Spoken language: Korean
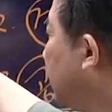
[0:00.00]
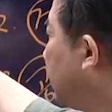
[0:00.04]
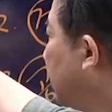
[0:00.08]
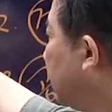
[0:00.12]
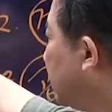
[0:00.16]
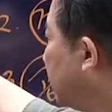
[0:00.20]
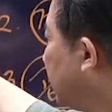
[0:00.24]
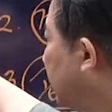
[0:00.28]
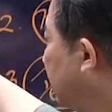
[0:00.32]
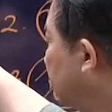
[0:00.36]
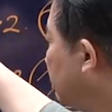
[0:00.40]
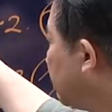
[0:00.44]

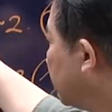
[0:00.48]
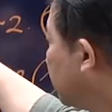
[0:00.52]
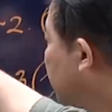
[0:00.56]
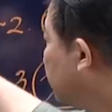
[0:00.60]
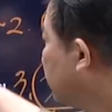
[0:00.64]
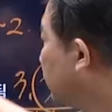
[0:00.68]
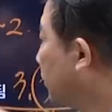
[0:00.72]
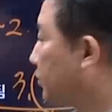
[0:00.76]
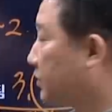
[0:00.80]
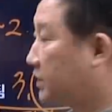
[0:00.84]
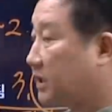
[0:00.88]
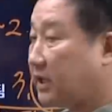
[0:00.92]
이게
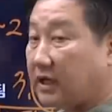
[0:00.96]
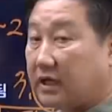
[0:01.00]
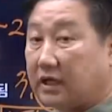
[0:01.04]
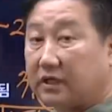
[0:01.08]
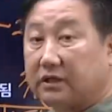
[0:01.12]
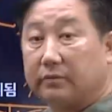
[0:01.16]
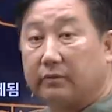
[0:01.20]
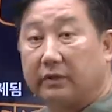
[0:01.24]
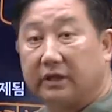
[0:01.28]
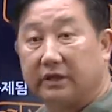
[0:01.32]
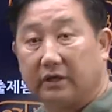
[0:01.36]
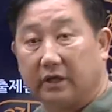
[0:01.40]
수업
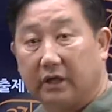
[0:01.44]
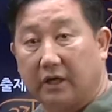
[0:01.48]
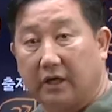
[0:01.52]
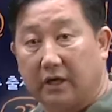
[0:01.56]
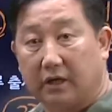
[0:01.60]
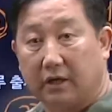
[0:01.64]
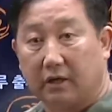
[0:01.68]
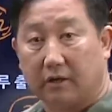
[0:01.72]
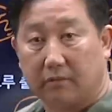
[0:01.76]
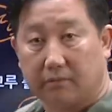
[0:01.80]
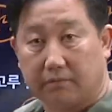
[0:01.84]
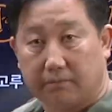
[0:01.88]

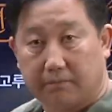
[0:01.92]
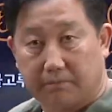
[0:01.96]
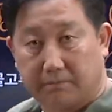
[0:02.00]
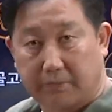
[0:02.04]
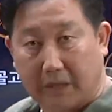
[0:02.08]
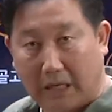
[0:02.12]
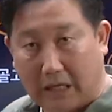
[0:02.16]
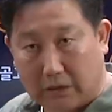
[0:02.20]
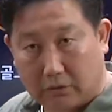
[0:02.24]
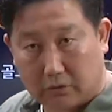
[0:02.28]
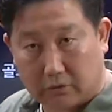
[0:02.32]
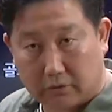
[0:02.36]
시작하자마자
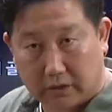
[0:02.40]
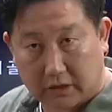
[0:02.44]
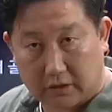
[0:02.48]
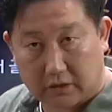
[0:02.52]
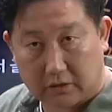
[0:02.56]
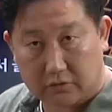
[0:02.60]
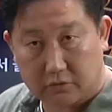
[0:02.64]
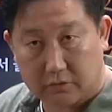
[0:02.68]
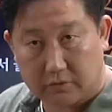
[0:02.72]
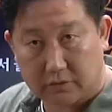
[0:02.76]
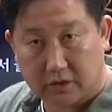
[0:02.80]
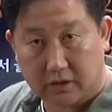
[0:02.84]
바로
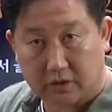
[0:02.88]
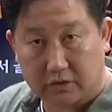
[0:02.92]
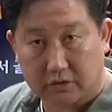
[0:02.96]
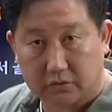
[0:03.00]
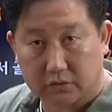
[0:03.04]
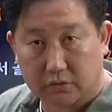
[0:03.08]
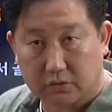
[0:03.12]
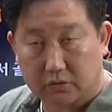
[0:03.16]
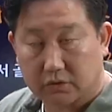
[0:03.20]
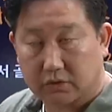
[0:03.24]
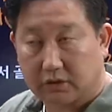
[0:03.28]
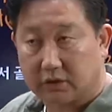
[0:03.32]
나눠줍니다.
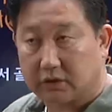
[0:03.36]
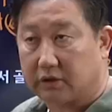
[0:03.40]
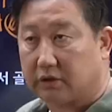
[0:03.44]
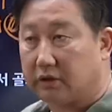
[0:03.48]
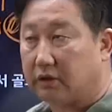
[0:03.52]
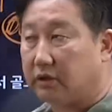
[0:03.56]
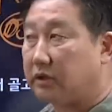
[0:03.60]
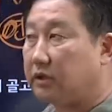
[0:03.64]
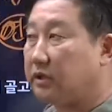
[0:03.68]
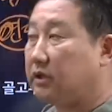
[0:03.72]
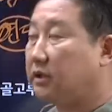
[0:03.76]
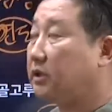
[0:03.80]
그죠?
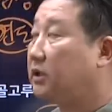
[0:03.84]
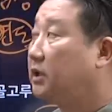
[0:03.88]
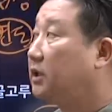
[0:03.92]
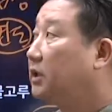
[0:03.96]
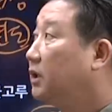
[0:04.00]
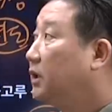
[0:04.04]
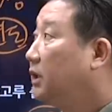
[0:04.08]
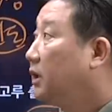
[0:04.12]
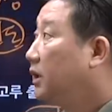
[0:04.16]
그래서